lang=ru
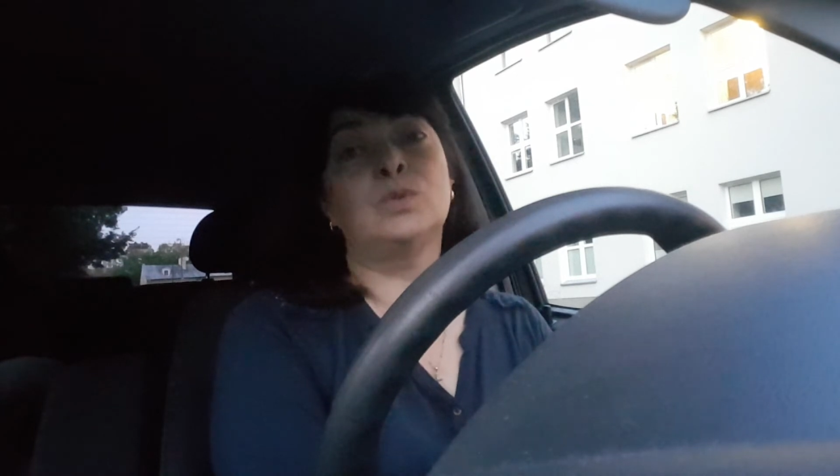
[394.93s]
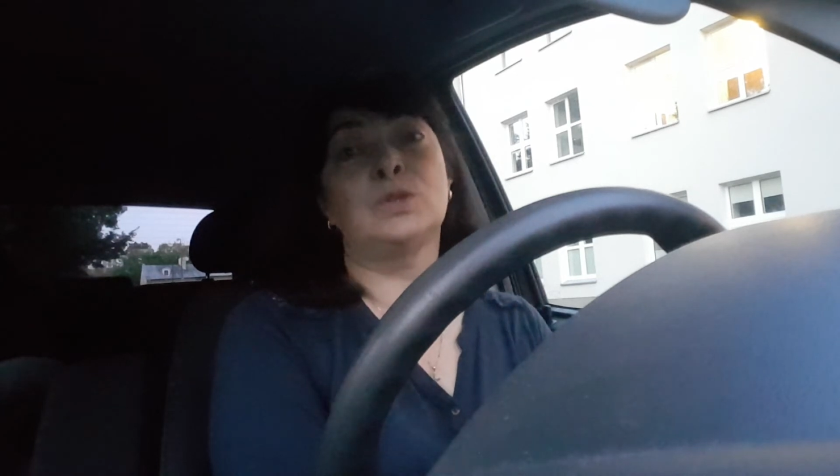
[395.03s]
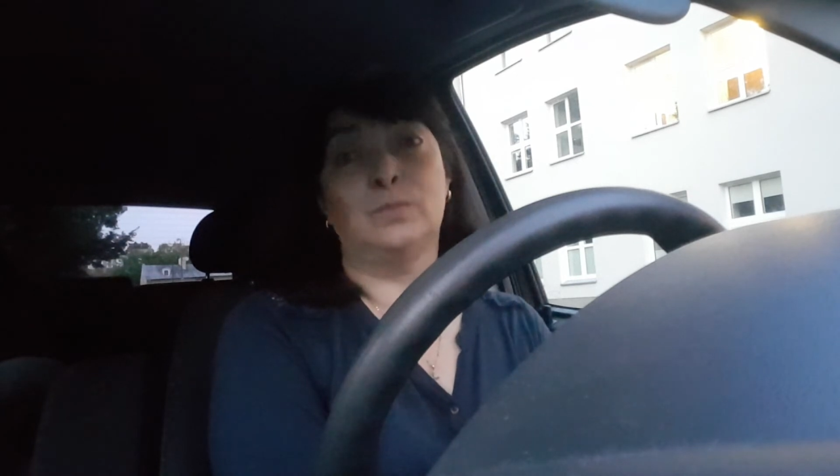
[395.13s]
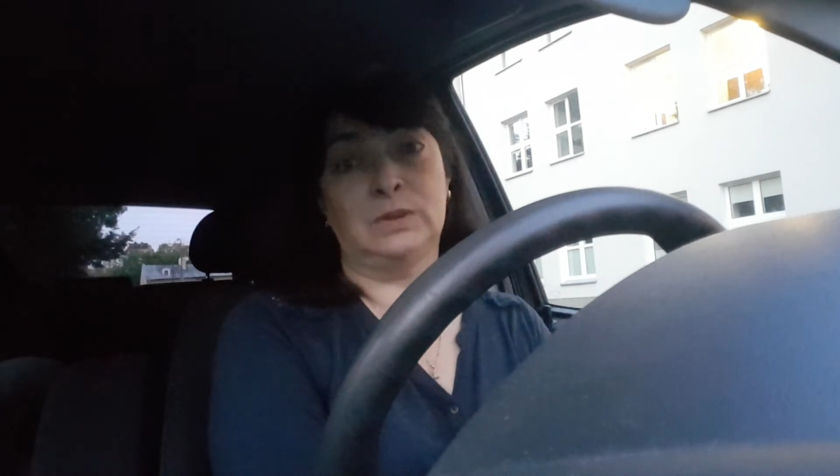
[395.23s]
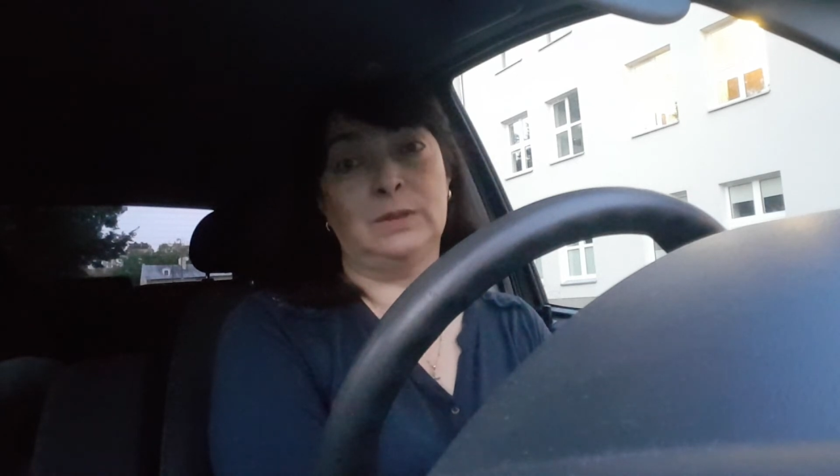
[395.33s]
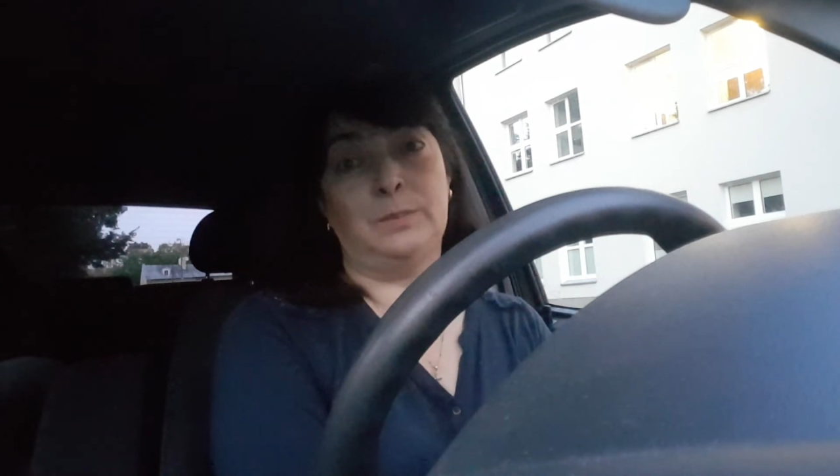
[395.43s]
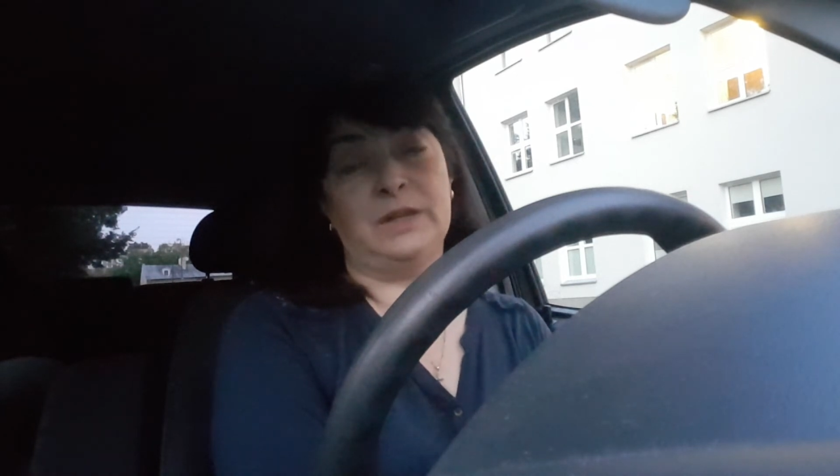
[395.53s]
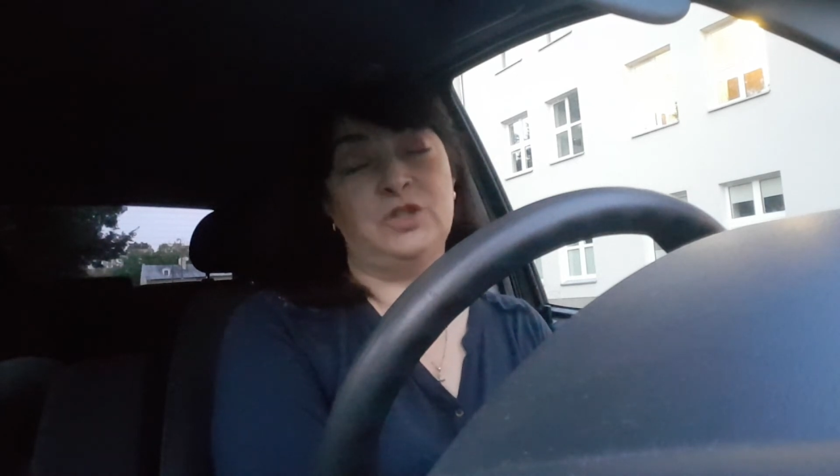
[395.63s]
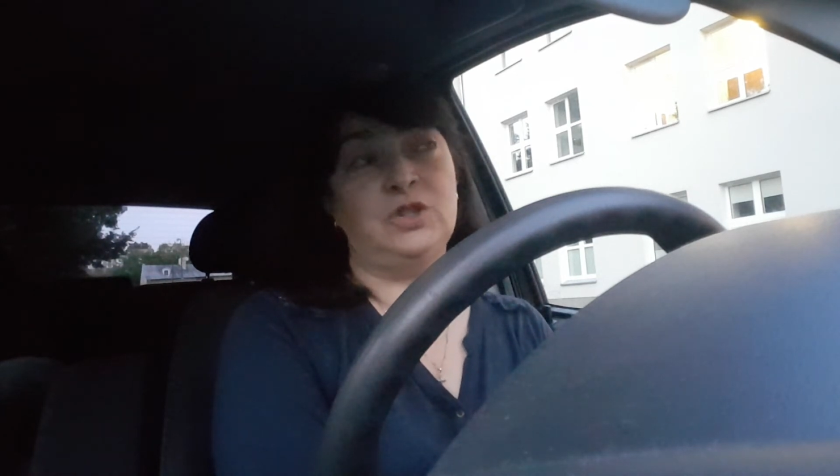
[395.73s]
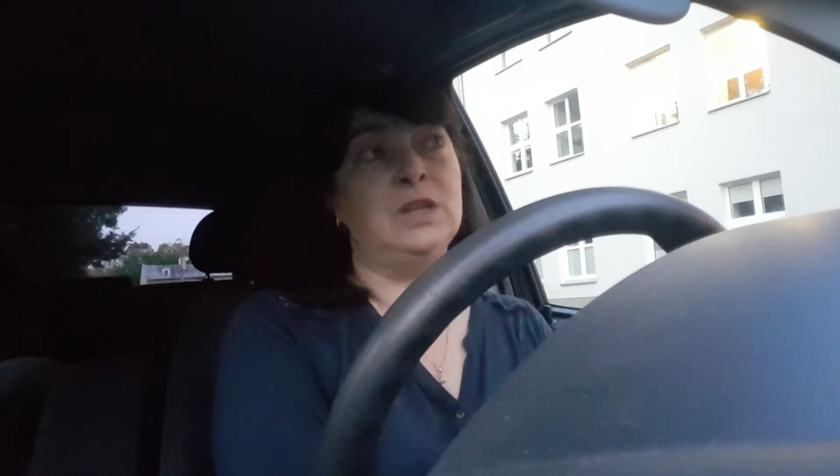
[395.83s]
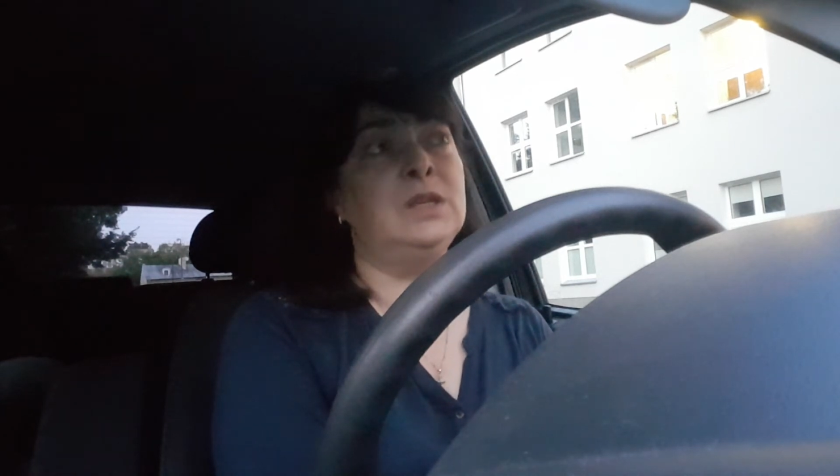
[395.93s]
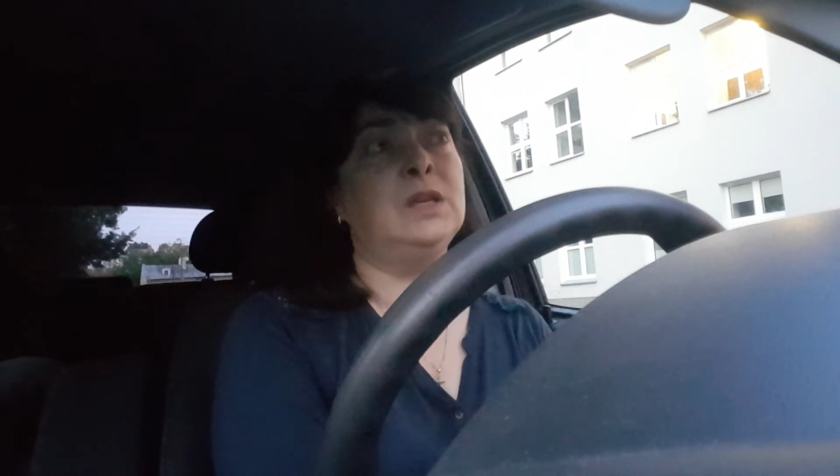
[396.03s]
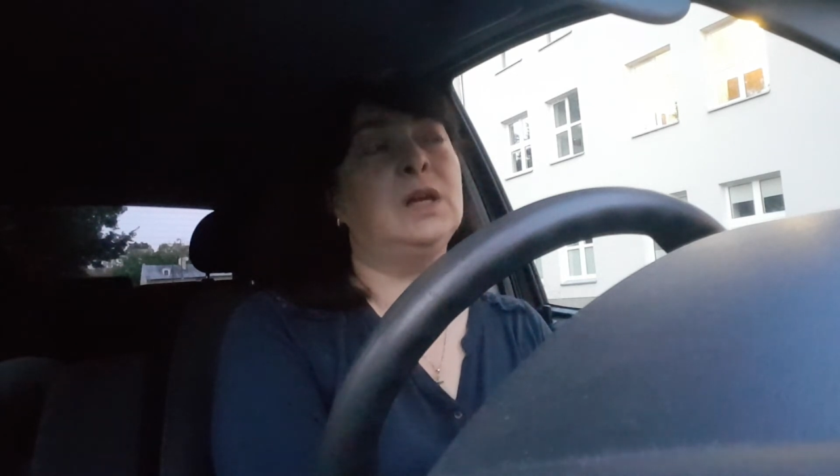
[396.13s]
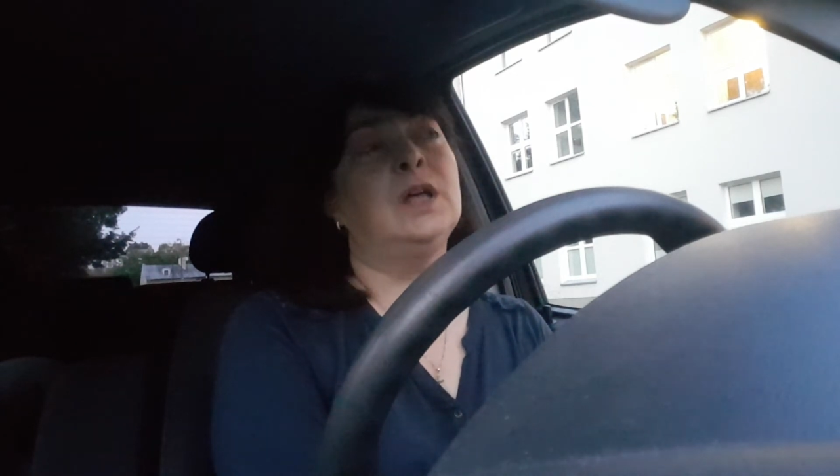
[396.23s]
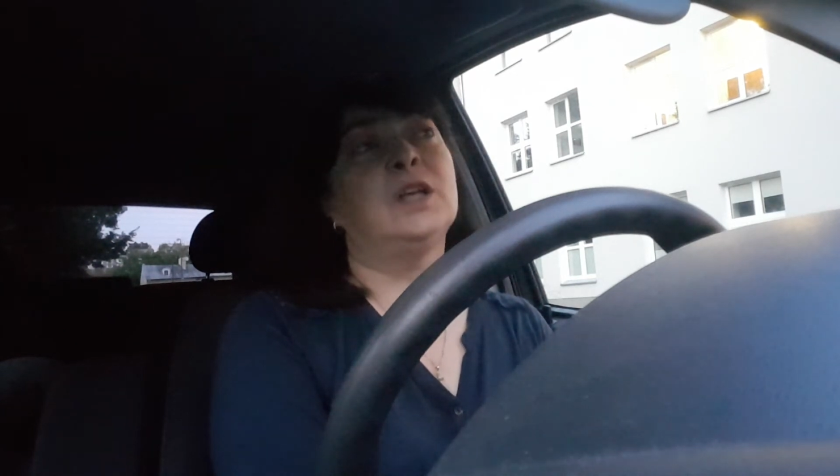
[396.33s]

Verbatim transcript: уже было поощрение